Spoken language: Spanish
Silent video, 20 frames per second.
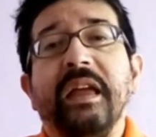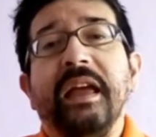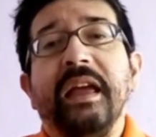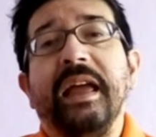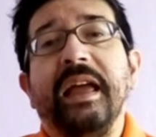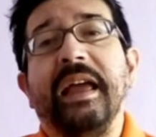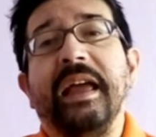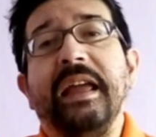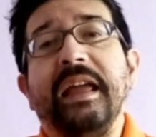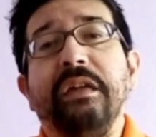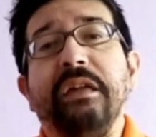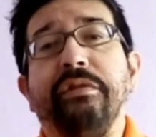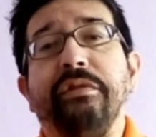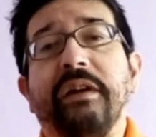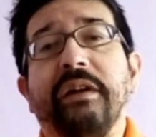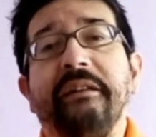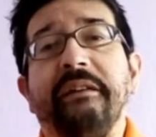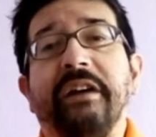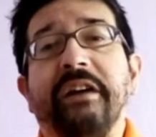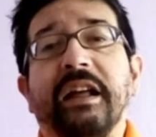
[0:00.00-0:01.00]
eh, hizo
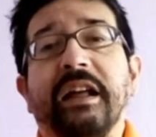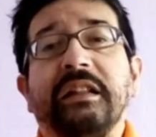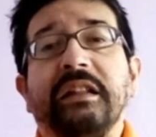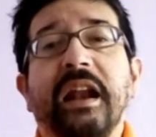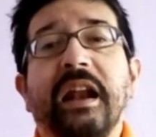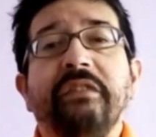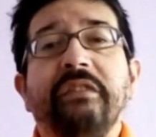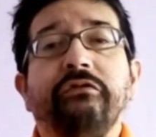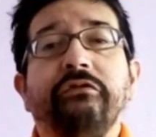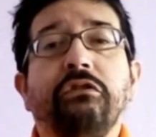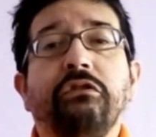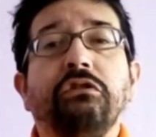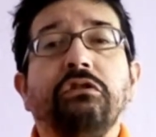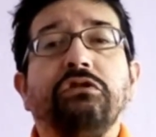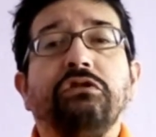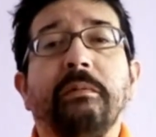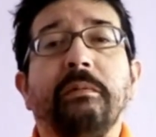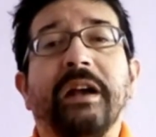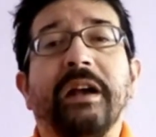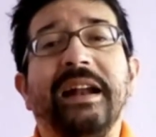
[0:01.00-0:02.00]
que abarataran
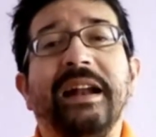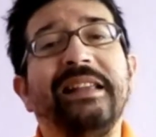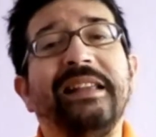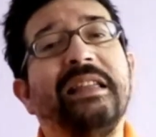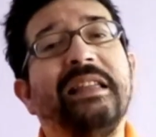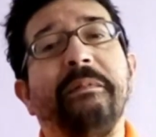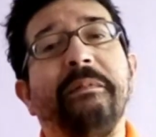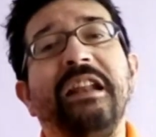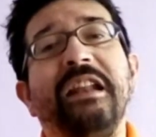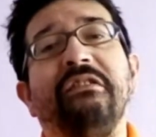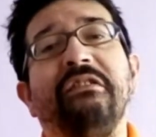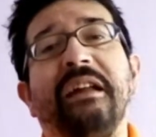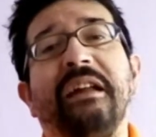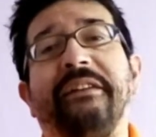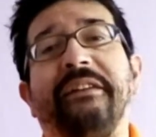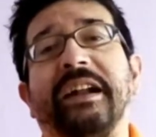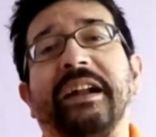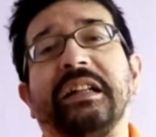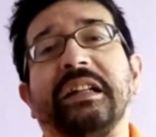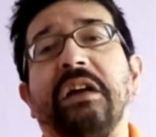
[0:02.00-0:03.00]
costos, porque en esta película
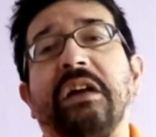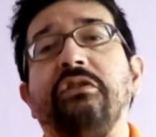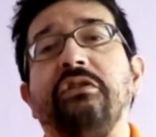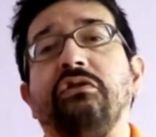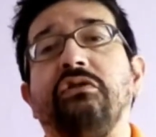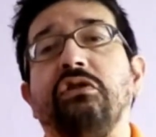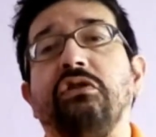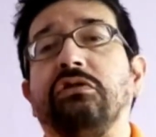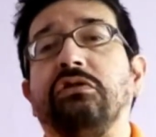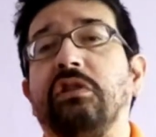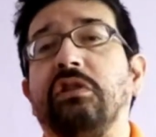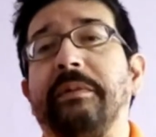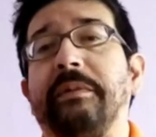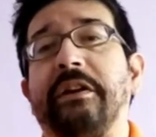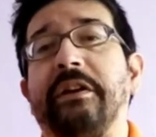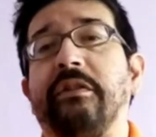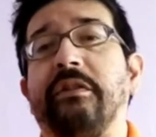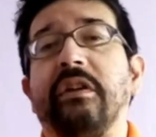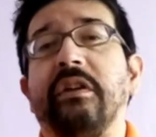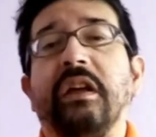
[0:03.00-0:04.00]
abarataron costos,
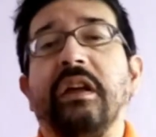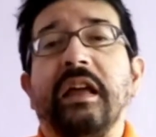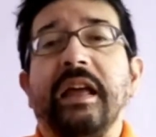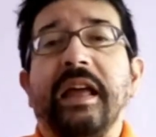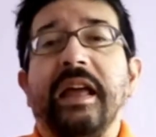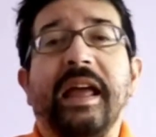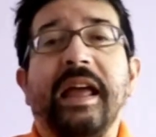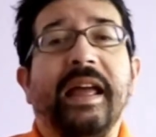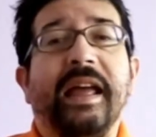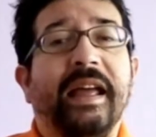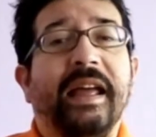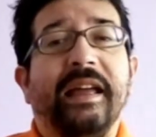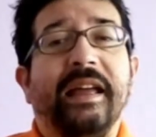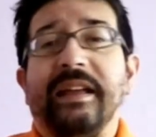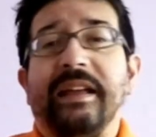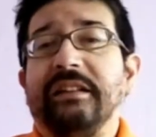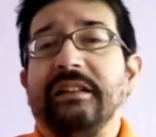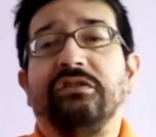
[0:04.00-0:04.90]
pero eh,